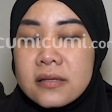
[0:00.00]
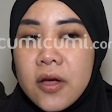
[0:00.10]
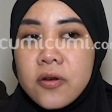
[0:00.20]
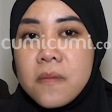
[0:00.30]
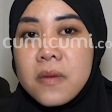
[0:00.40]

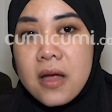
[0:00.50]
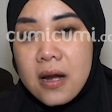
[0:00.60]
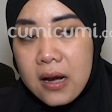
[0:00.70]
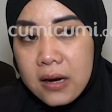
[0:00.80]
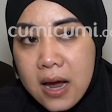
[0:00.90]
saya udah
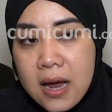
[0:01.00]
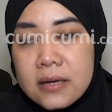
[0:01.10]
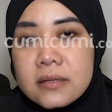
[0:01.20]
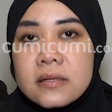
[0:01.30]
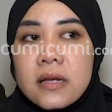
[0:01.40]

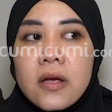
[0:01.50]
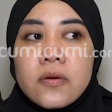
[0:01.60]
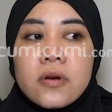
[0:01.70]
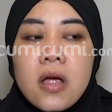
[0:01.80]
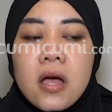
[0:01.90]
menyarankan
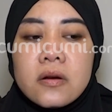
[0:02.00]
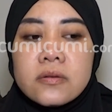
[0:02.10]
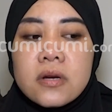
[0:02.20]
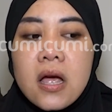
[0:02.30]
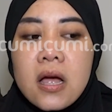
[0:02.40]
saya udah
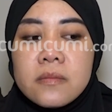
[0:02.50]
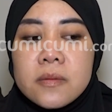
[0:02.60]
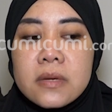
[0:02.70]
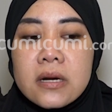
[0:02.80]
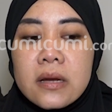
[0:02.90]
udah
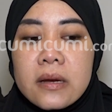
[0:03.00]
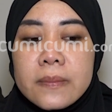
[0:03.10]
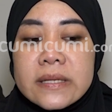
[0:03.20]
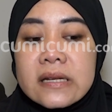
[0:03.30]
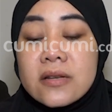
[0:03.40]
memberi
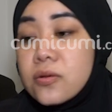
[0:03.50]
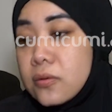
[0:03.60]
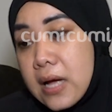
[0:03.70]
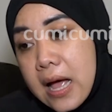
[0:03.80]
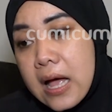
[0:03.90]
pesan
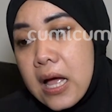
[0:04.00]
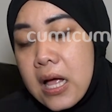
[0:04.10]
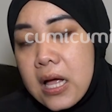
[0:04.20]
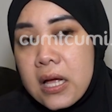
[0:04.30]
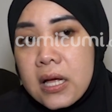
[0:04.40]
juga
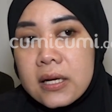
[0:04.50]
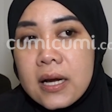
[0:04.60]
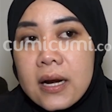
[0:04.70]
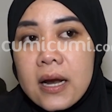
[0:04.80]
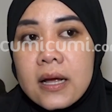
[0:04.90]

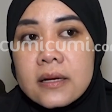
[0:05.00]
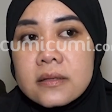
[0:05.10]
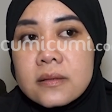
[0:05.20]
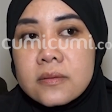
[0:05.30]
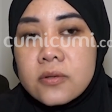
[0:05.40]
karena
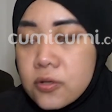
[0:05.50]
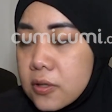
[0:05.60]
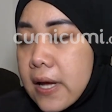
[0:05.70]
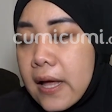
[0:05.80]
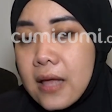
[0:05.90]

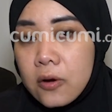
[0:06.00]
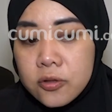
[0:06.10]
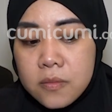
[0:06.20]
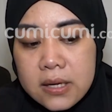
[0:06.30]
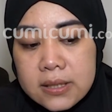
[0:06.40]
jujur saya
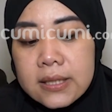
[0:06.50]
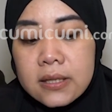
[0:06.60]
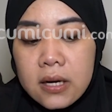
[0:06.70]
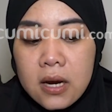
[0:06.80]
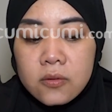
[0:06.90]
takut banget
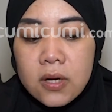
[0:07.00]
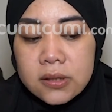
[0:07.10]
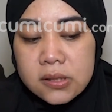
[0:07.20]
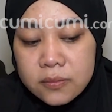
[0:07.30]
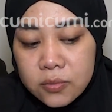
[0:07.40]
dengan uang
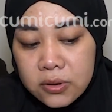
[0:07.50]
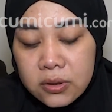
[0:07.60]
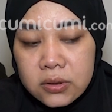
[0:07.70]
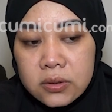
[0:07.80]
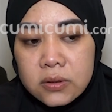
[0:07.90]
tersebut
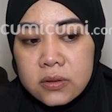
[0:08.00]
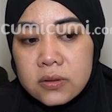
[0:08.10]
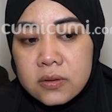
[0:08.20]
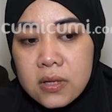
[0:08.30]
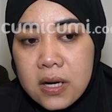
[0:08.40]

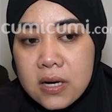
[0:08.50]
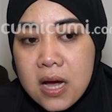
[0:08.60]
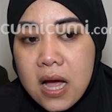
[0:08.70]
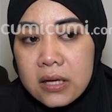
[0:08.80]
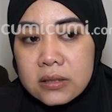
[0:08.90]
ada
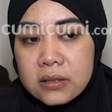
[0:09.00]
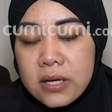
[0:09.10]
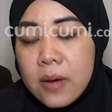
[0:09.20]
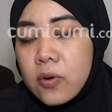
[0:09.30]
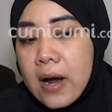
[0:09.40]
hak
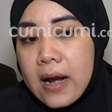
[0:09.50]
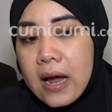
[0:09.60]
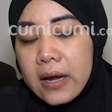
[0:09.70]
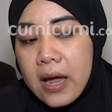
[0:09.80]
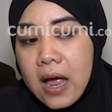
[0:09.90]
ya bukan
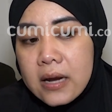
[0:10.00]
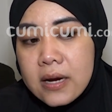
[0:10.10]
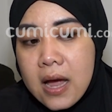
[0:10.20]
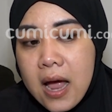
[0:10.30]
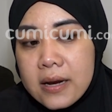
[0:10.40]
hak ya
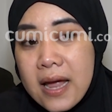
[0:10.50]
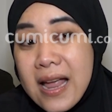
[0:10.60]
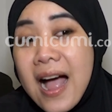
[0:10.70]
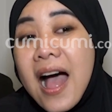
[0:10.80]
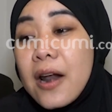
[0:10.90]
ada ada
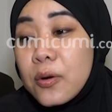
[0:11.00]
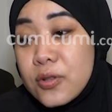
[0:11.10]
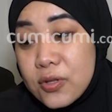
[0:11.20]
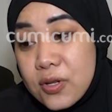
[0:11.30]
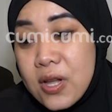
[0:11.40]
yang
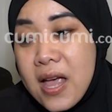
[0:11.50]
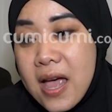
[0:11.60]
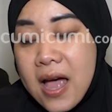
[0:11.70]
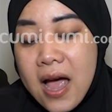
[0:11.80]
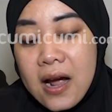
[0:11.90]
harus
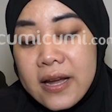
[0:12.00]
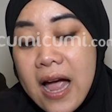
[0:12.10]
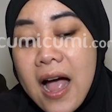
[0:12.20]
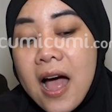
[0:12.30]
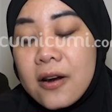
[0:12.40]

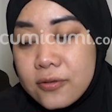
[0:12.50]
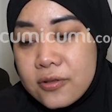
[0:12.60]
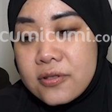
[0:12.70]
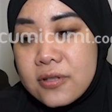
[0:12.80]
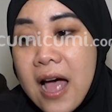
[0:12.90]
yang, harus
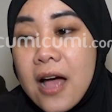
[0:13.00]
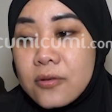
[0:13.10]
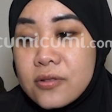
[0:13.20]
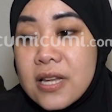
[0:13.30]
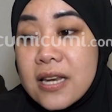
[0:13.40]

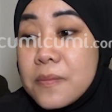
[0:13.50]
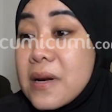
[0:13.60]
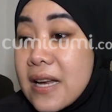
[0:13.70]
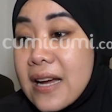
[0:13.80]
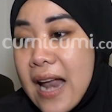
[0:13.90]
seharusnya
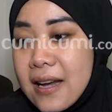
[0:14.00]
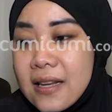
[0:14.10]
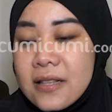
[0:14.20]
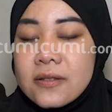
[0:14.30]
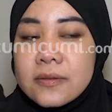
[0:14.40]
diberikan
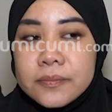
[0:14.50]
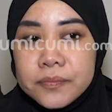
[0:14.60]
gitu